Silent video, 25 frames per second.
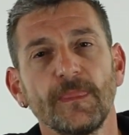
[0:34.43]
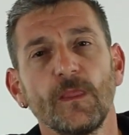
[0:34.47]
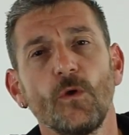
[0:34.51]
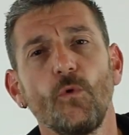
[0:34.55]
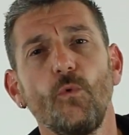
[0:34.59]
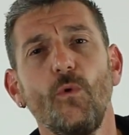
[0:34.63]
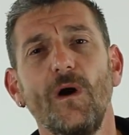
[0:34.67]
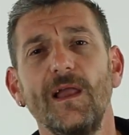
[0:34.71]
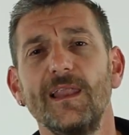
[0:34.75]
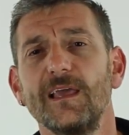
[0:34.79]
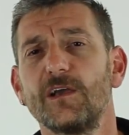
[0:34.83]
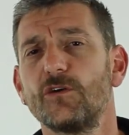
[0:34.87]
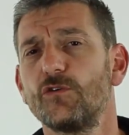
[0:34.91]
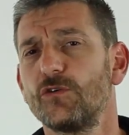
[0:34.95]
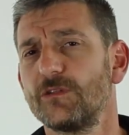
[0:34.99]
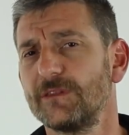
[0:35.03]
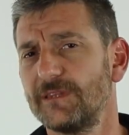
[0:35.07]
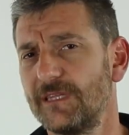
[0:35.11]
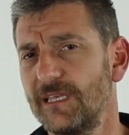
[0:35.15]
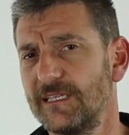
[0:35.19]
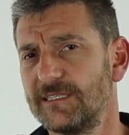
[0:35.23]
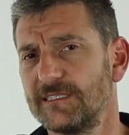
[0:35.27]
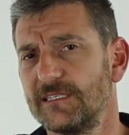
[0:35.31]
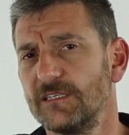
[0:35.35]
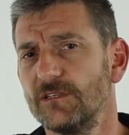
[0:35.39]
Quali
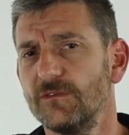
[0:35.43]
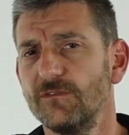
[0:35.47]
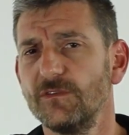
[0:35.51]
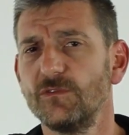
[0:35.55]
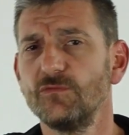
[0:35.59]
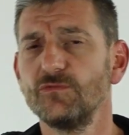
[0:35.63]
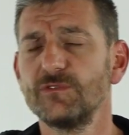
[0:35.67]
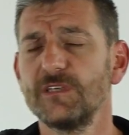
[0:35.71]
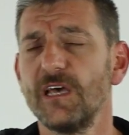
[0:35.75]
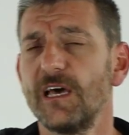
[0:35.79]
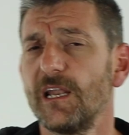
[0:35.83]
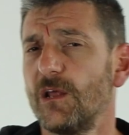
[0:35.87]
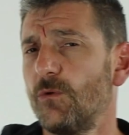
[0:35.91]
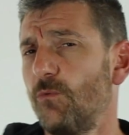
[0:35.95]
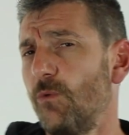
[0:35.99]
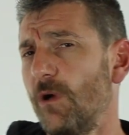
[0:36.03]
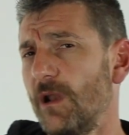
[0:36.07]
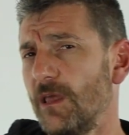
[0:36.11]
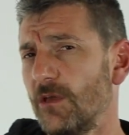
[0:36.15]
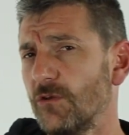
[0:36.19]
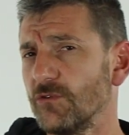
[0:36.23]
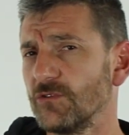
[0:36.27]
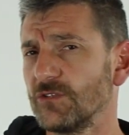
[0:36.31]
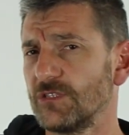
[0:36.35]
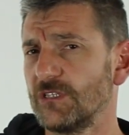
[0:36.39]
accortezze dovete usare,
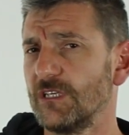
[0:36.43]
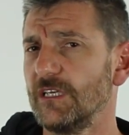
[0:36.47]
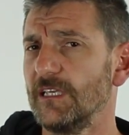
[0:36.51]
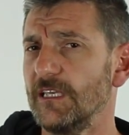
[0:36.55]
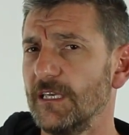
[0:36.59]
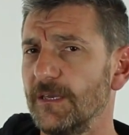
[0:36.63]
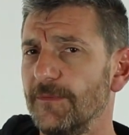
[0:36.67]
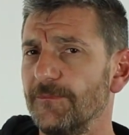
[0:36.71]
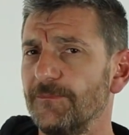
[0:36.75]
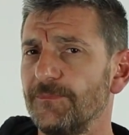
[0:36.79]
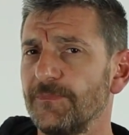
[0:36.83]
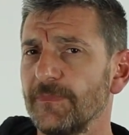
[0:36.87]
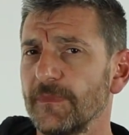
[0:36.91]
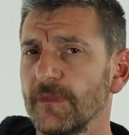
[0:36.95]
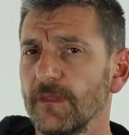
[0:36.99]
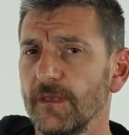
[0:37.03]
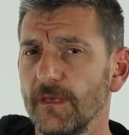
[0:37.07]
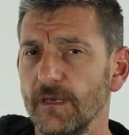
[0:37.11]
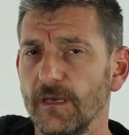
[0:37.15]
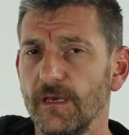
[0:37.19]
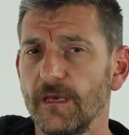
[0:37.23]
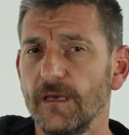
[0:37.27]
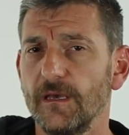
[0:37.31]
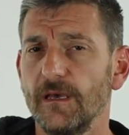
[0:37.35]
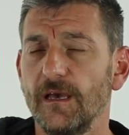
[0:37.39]
quali consigli
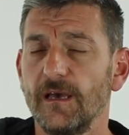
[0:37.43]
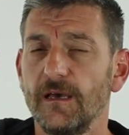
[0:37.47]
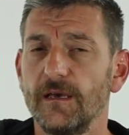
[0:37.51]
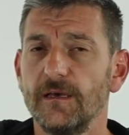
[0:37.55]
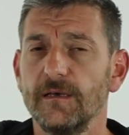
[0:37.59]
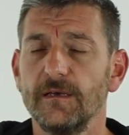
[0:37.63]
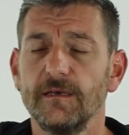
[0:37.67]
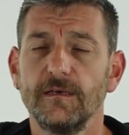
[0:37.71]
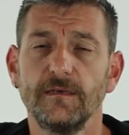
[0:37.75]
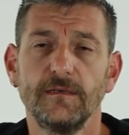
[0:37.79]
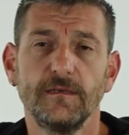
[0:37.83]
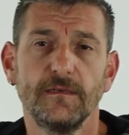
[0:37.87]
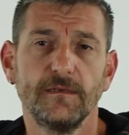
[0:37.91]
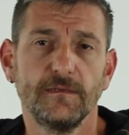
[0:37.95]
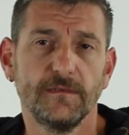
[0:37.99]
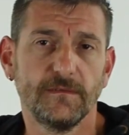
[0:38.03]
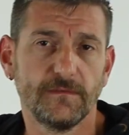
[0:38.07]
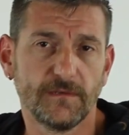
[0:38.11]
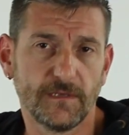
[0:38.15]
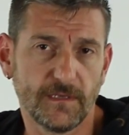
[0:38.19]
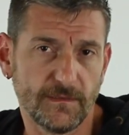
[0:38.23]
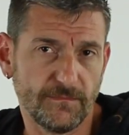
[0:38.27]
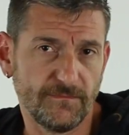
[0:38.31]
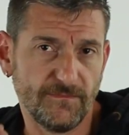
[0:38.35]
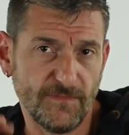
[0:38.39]
eh,
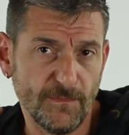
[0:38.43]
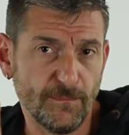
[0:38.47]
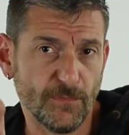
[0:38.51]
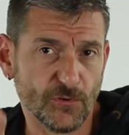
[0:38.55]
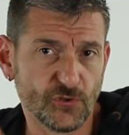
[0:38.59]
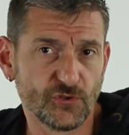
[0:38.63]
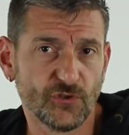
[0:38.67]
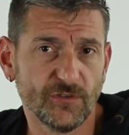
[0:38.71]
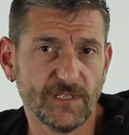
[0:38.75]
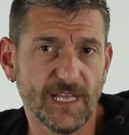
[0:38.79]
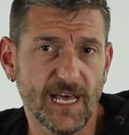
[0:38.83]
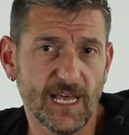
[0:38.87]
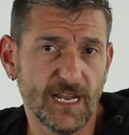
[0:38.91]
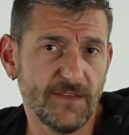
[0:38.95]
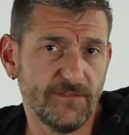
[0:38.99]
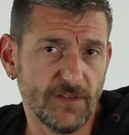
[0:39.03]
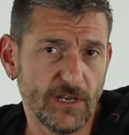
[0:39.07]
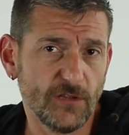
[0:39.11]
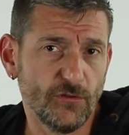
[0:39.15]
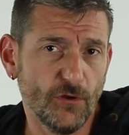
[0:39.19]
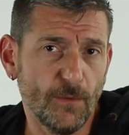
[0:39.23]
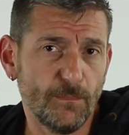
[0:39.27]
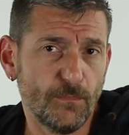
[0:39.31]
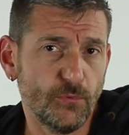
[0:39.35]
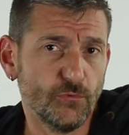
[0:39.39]
eh, vi posso dare, ve
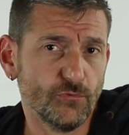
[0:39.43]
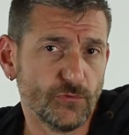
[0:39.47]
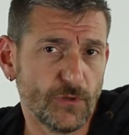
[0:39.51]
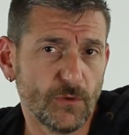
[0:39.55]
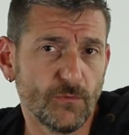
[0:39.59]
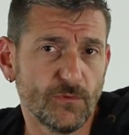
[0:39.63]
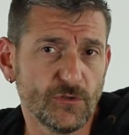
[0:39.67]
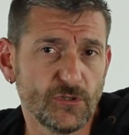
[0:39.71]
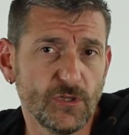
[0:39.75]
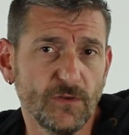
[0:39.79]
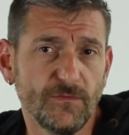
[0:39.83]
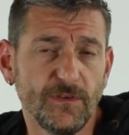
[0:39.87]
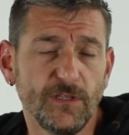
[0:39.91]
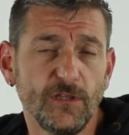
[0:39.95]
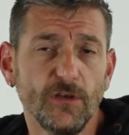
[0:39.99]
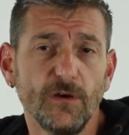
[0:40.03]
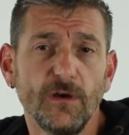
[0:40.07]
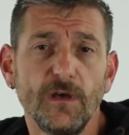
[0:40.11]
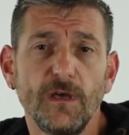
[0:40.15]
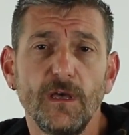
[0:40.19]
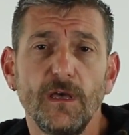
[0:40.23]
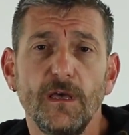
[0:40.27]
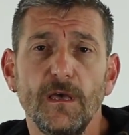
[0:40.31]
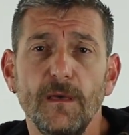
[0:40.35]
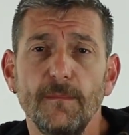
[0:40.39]
li do appunto in questo video
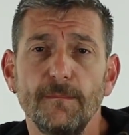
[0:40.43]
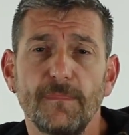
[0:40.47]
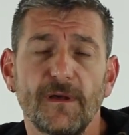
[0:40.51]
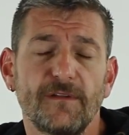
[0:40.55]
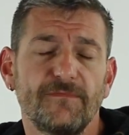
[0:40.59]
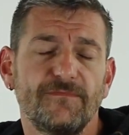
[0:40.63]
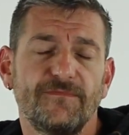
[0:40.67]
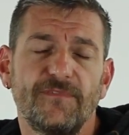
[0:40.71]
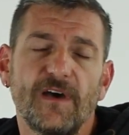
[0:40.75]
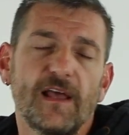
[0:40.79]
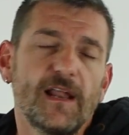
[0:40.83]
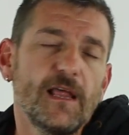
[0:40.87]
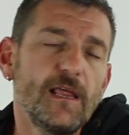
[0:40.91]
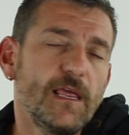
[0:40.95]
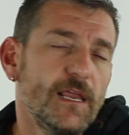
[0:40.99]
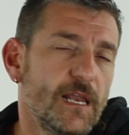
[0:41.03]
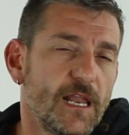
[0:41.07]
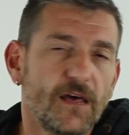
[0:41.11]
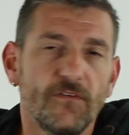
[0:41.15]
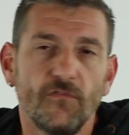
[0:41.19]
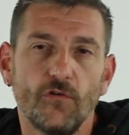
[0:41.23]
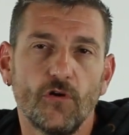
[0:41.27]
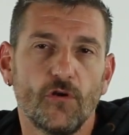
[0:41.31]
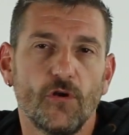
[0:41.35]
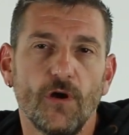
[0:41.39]
per fare il
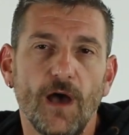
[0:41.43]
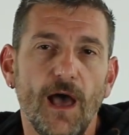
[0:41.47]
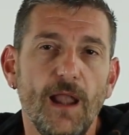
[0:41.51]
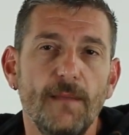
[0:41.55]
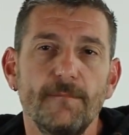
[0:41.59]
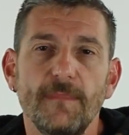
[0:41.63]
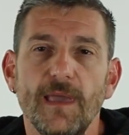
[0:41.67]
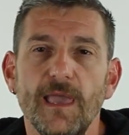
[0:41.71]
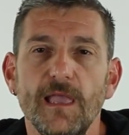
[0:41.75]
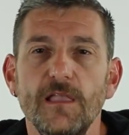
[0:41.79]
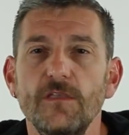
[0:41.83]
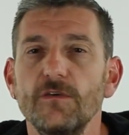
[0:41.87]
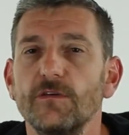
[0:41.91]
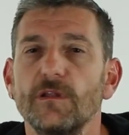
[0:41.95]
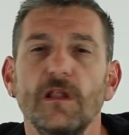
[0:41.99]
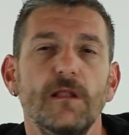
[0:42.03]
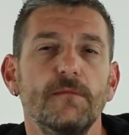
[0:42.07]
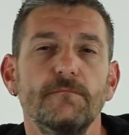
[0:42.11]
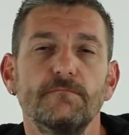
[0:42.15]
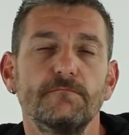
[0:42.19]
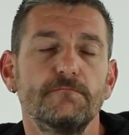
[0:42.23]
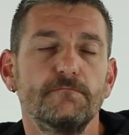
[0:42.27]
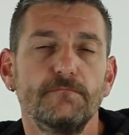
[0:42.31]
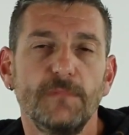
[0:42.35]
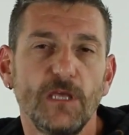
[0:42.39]
lavoro al meglio
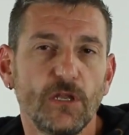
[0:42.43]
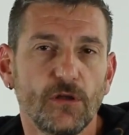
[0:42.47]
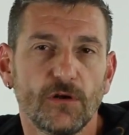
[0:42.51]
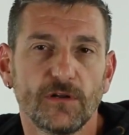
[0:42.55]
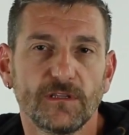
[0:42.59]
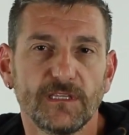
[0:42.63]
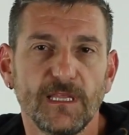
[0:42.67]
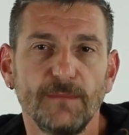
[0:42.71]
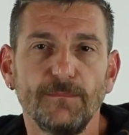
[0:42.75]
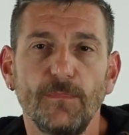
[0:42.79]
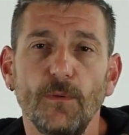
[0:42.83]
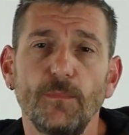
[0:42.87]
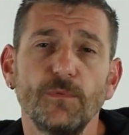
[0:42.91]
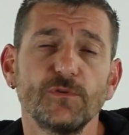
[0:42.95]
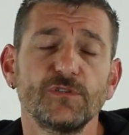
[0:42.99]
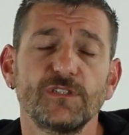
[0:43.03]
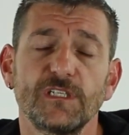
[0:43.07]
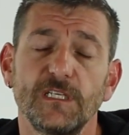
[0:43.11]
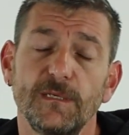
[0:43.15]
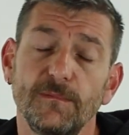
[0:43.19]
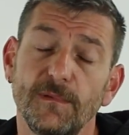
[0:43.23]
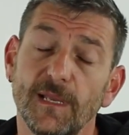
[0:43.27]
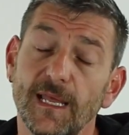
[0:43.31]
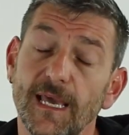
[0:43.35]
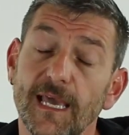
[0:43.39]
nel minor tempo
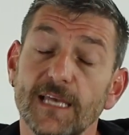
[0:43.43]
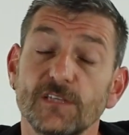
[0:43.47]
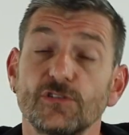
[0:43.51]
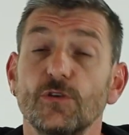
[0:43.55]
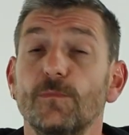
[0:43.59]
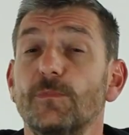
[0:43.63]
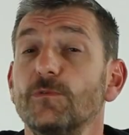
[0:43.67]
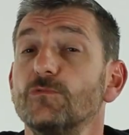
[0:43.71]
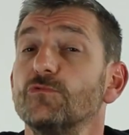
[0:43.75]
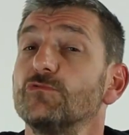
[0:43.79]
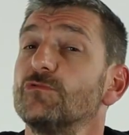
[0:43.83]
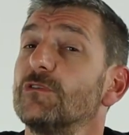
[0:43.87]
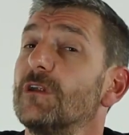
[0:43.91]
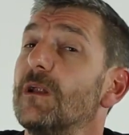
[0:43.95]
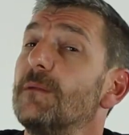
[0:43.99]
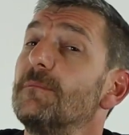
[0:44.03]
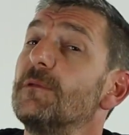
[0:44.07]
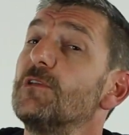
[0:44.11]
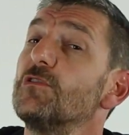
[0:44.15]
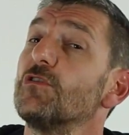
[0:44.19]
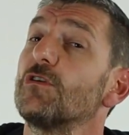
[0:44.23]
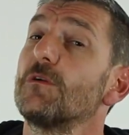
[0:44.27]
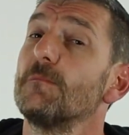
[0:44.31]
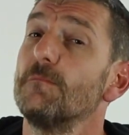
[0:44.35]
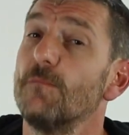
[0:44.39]
possibile e soprattutto nel
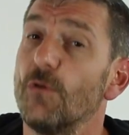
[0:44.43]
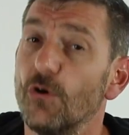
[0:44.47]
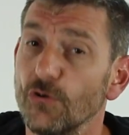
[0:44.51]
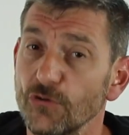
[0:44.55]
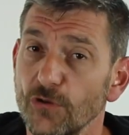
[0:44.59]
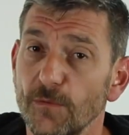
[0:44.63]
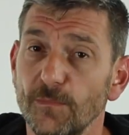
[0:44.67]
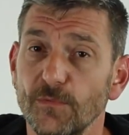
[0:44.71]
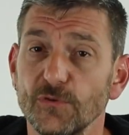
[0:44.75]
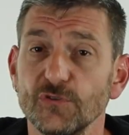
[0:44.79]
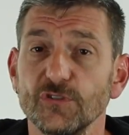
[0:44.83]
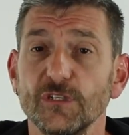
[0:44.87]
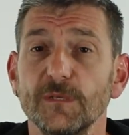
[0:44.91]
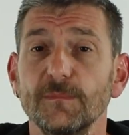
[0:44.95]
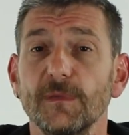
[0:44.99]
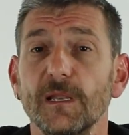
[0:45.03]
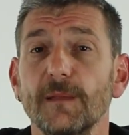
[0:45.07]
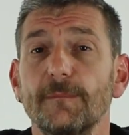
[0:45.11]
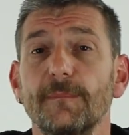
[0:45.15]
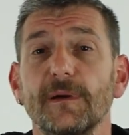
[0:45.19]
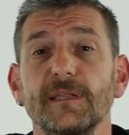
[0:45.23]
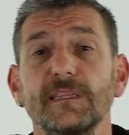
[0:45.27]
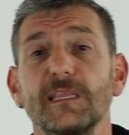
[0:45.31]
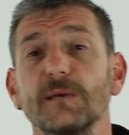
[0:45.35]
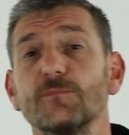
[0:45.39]
miglior modo possibile.
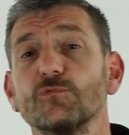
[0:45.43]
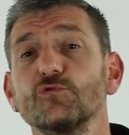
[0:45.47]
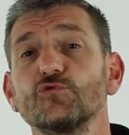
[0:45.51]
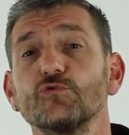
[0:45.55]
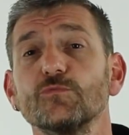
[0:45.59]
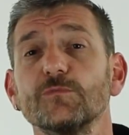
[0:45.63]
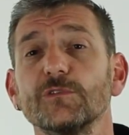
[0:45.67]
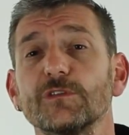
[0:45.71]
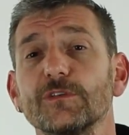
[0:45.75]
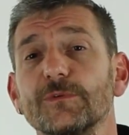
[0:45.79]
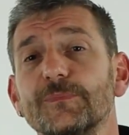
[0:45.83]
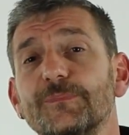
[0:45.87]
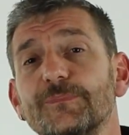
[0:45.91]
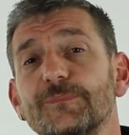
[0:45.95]
Partiamo subito.